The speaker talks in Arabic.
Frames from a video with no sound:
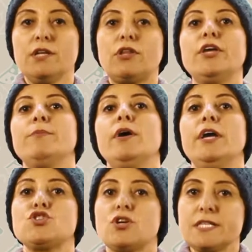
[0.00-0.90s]
طيب
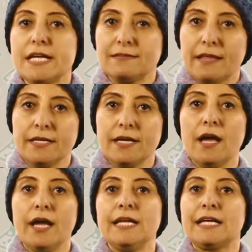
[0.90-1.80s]
الشخصيه الثانيه
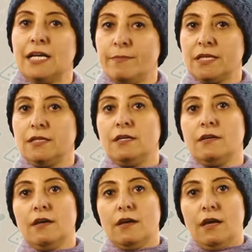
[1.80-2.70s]
اللي كلمتني
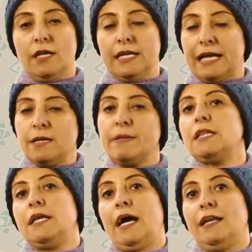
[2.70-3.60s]
اللي
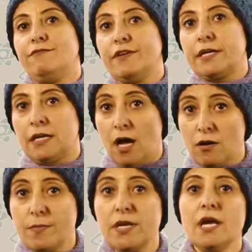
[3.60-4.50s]
كلمت لي على الفكر
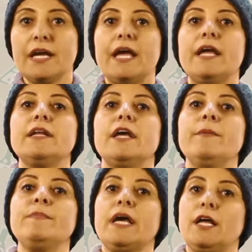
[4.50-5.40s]
العربي كان
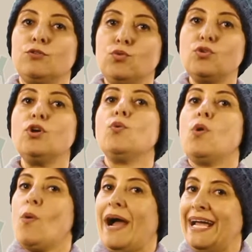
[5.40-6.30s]
ابن خلدون
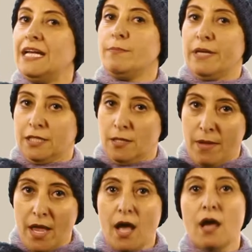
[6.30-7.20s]
وهو عالم
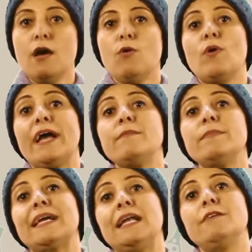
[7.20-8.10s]
اجتماع وكان
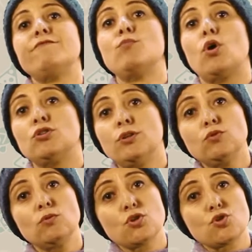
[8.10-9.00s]
بيتكلم في
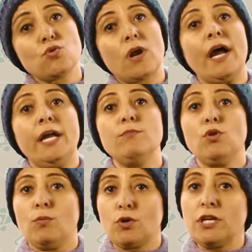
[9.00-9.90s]
مقدمته المشهورة علم
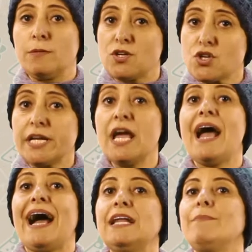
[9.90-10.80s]
العمران البشري
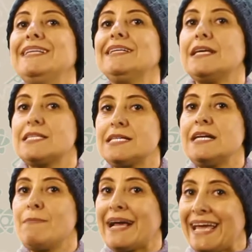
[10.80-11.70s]
على مدى تأثير
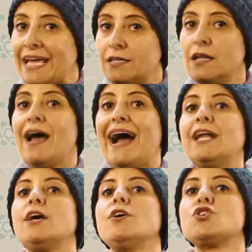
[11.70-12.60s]
المكان
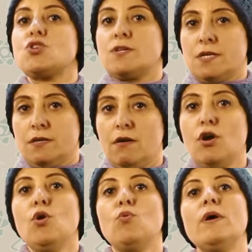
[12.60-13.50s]
على الشخصية
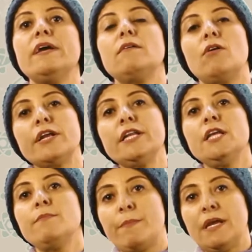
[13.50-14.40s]

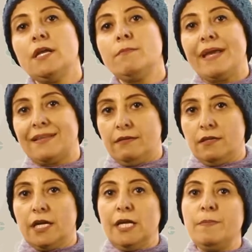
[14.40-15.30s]
وقارني ما بين
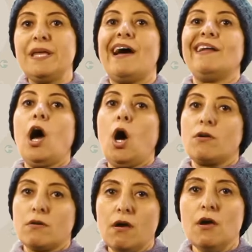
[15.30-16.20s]
بيئتين البيئة
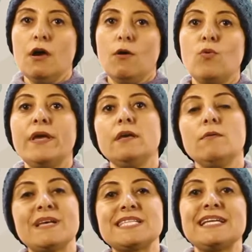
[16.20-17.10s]
الحارة
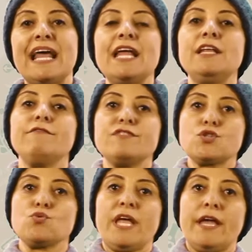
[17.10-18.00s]
ومثلها لي في
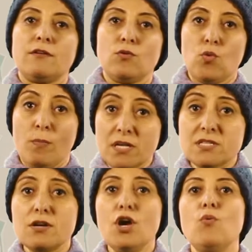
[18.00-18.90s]
السودان
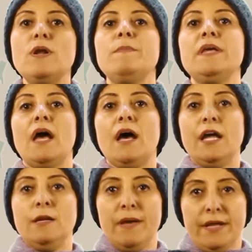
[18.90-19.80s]
ومصر والبيئة
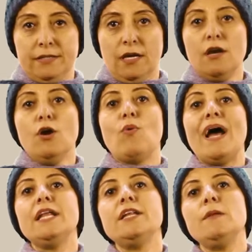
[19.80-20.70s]
الباردة
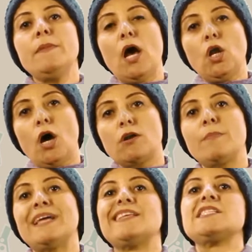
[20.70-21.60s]
وقال لي إن البيئة الحارة
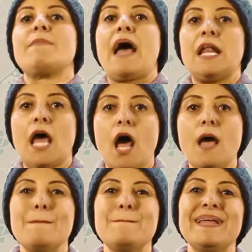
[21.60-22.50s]
بيتسم أهلها
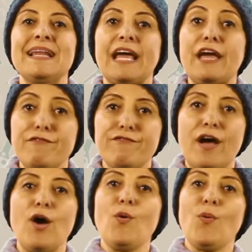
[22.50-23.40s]
بالخفة
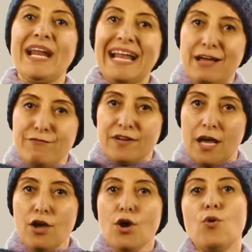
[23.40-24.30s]
والغفلة
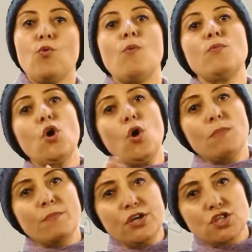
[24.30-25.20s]
ومنهم
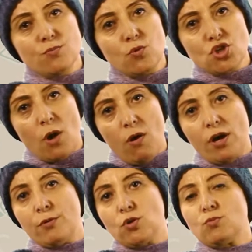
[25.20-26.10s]
ما بيحسبوش
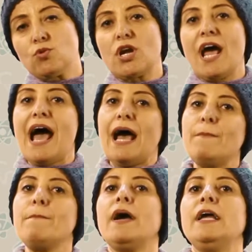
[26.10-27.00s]
عواقب الأمور
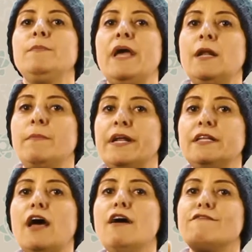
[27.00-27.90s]
أما البيئة
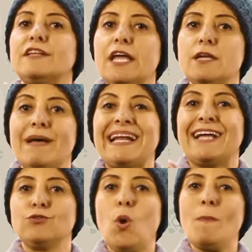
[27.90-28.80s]
الباردة فدايما
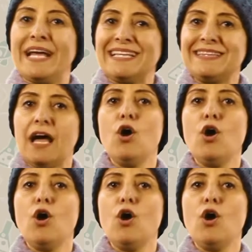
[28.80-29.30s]
عندهم جدة